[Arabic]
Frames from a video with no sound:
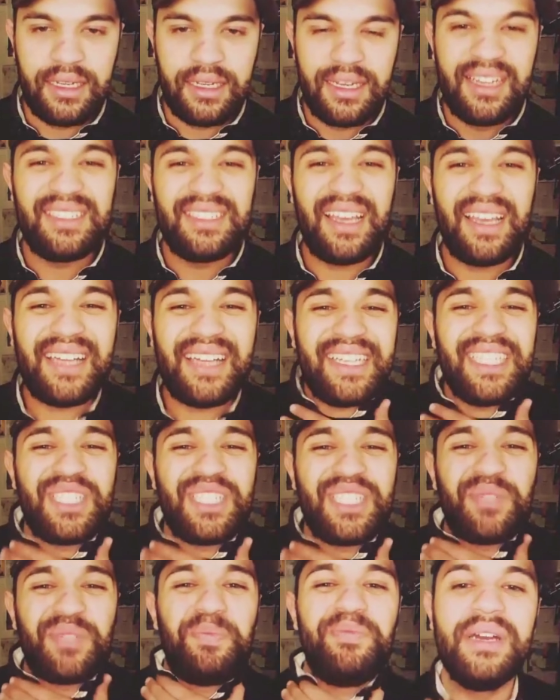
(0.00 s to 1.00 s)
انت
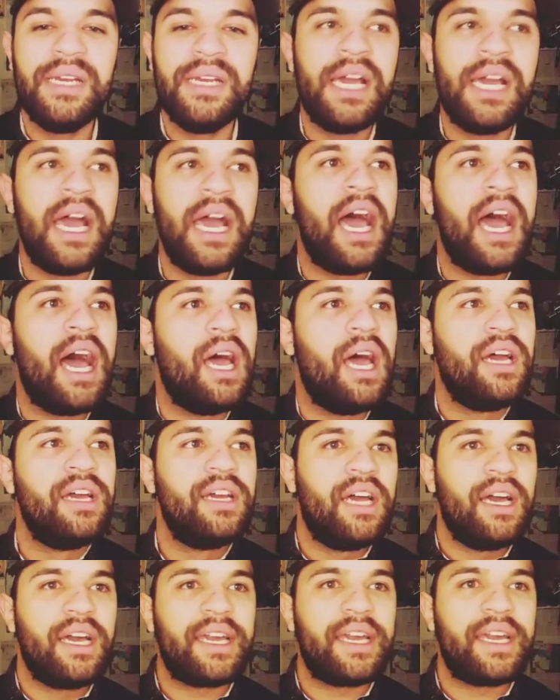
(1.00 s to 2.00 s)
غتعيش ب...
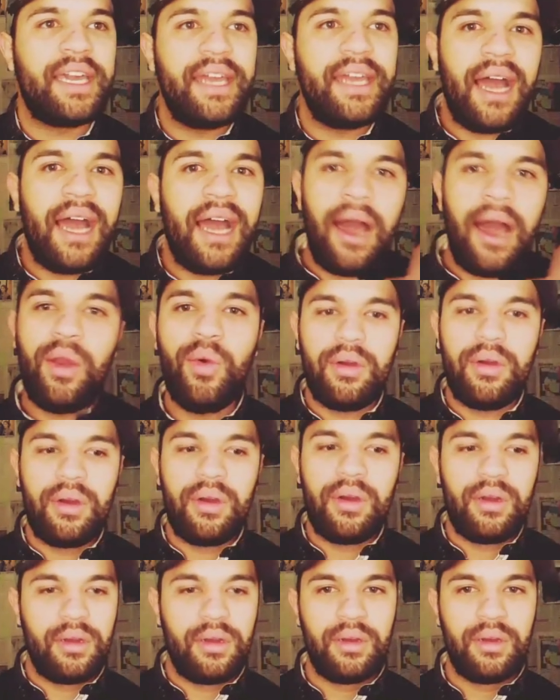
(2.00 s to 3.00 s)
غير الو
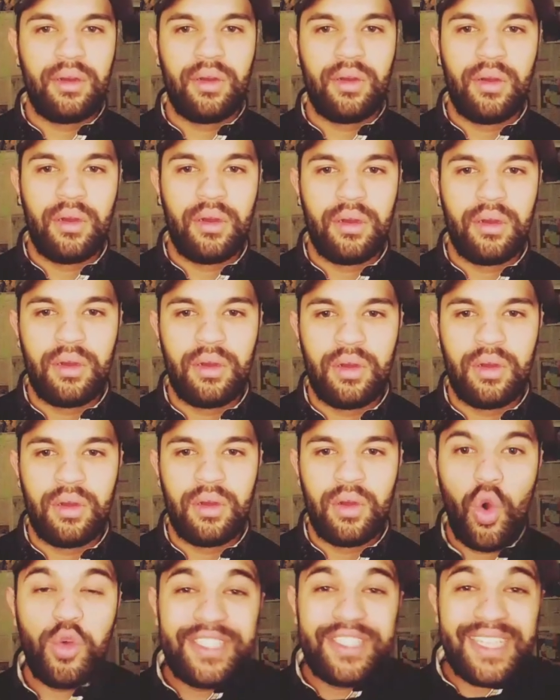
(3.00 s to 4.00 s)

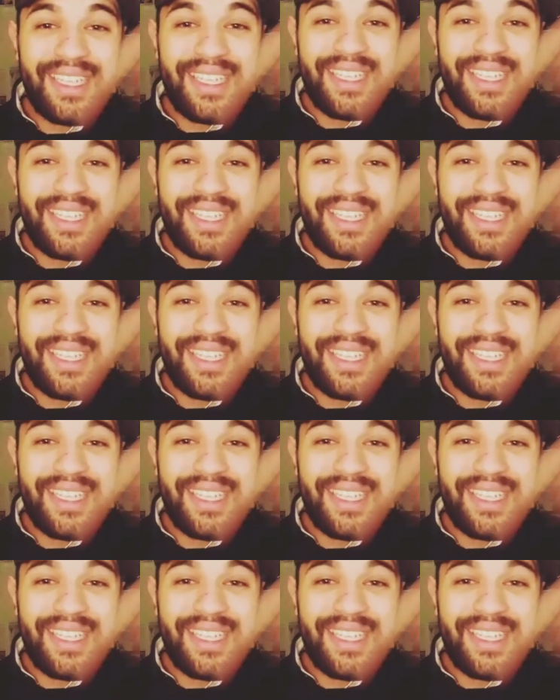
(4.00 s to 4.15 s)
وزيد